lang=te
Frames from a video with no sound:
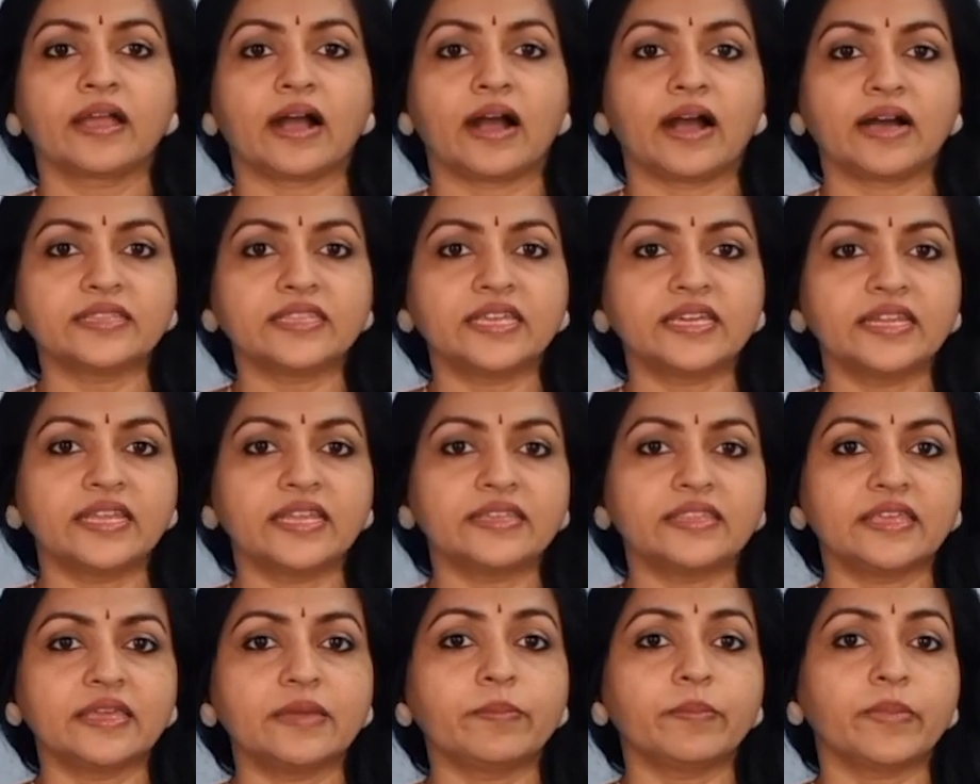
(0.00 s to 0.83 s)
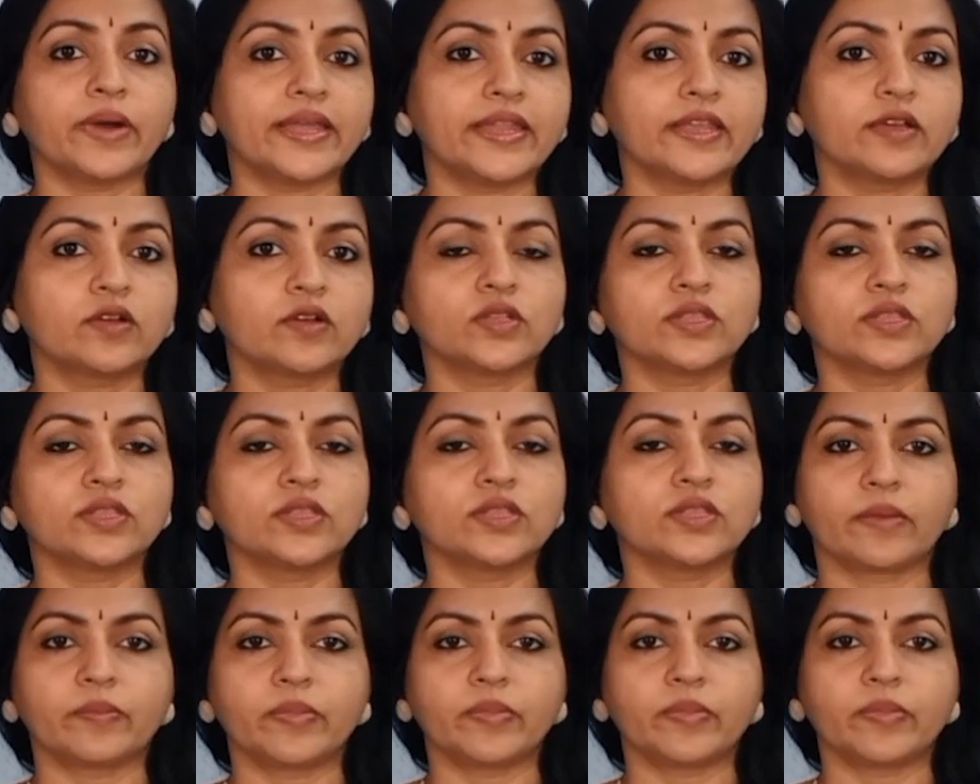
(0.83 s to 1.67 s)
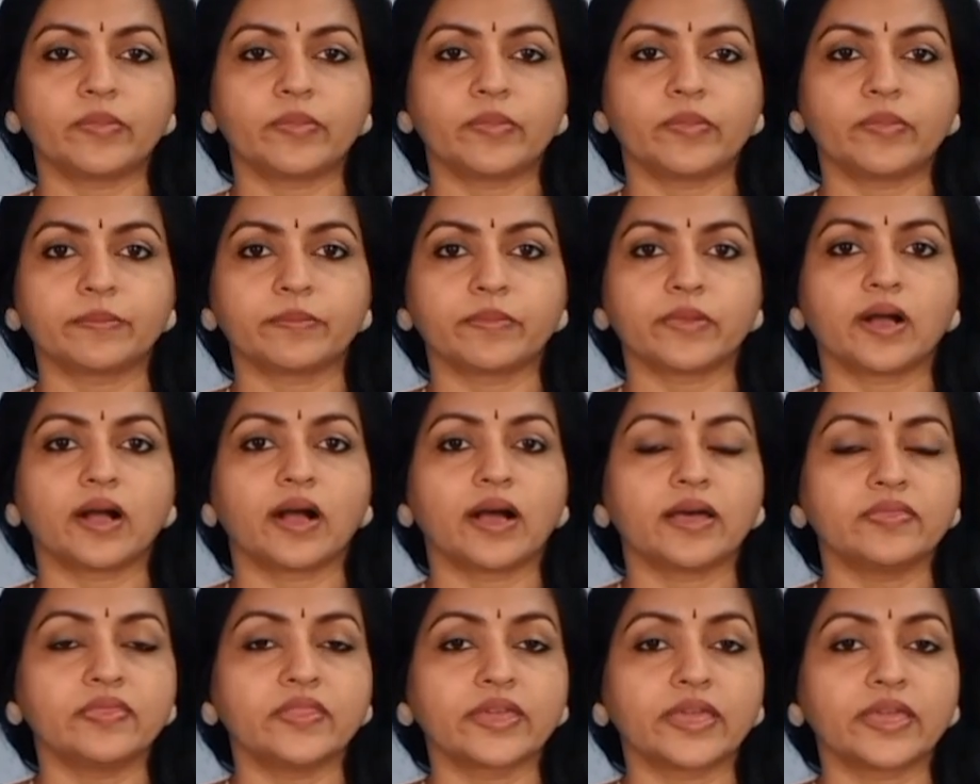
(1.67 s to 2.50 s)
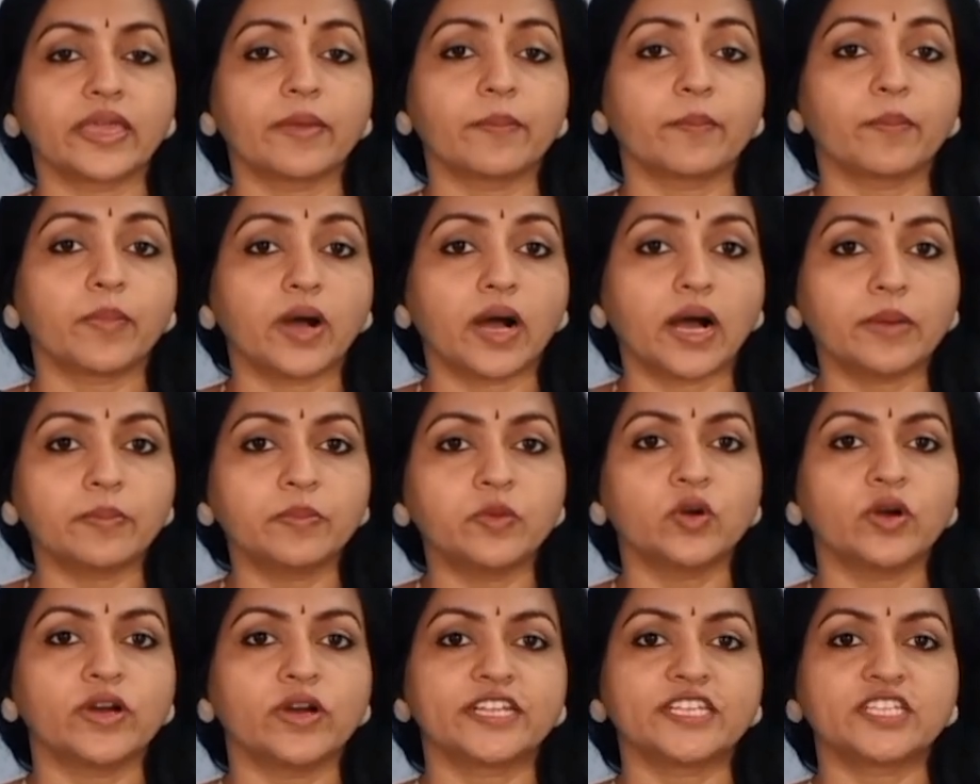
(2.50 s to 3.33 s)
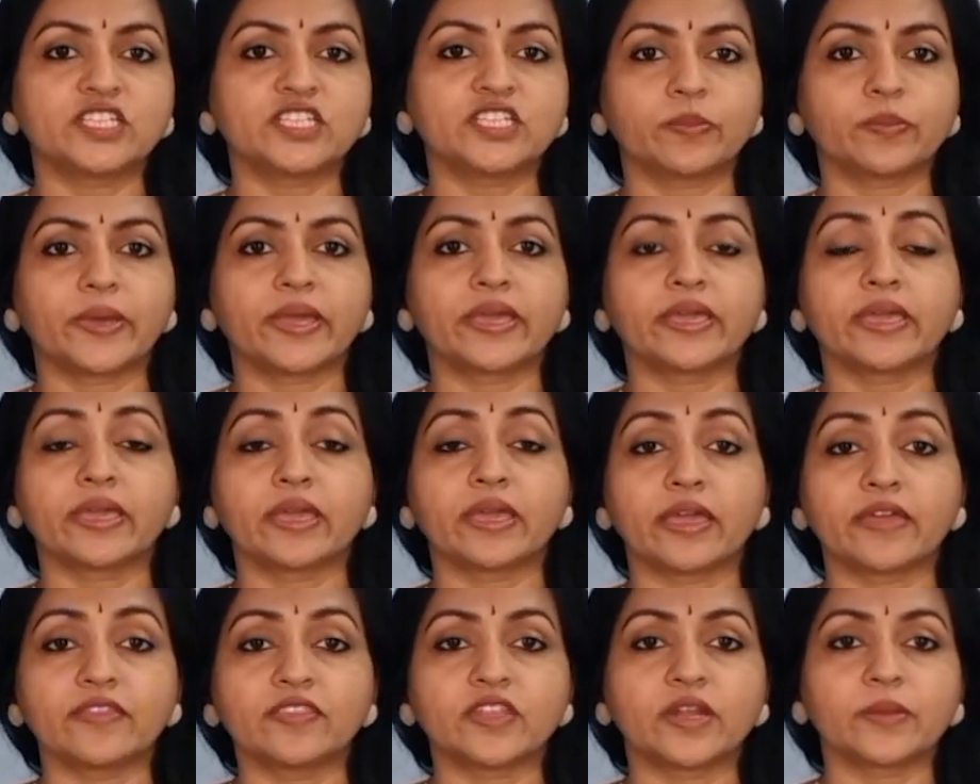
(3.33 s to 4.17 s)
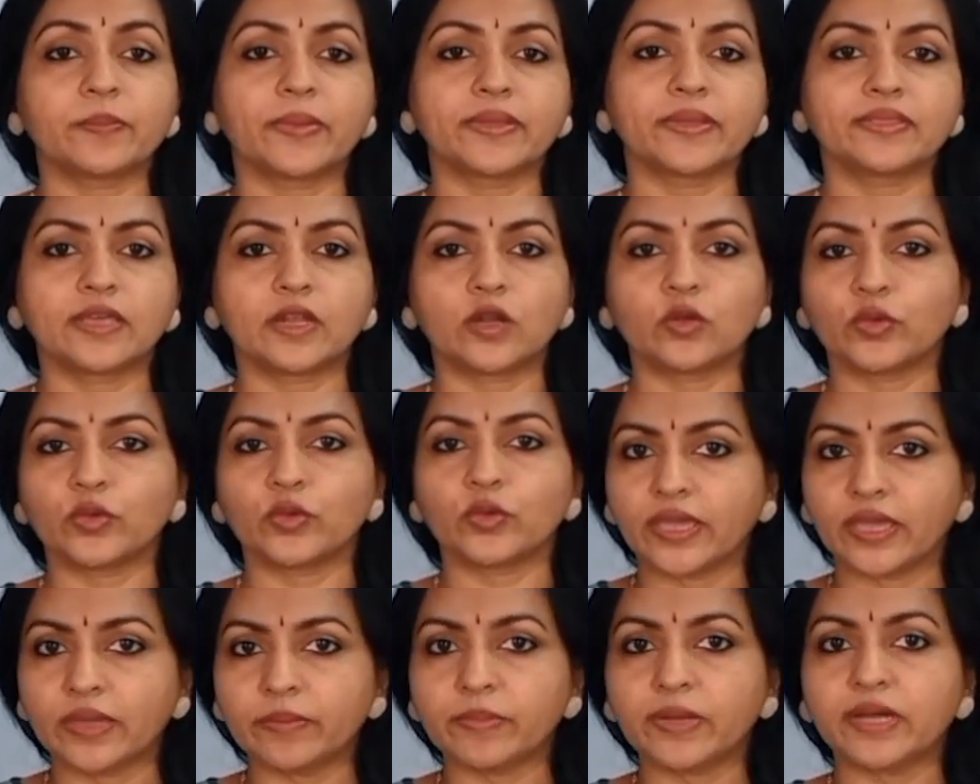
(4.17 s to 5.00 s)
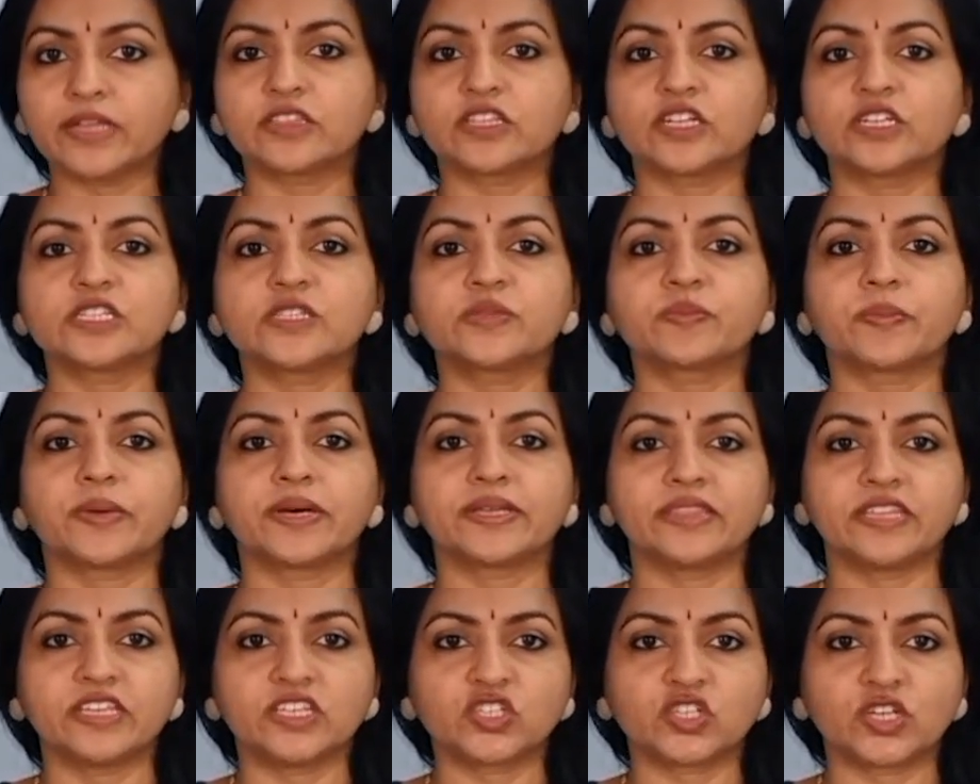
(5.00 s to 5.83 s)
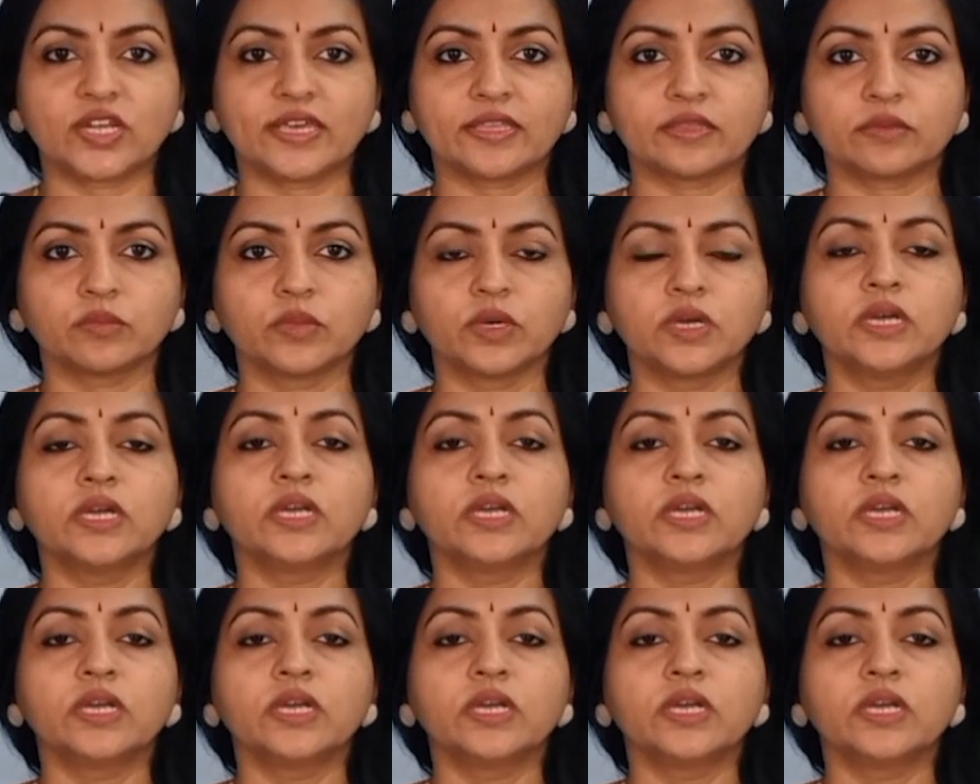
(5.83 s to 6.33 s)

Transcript: కాదనేది మరికొందరి అభిప్రాయం అందుకే బాబు అరెస్టుపై కేంద్ర పెద్దలు ఏమాత్రం స్పందించలేదు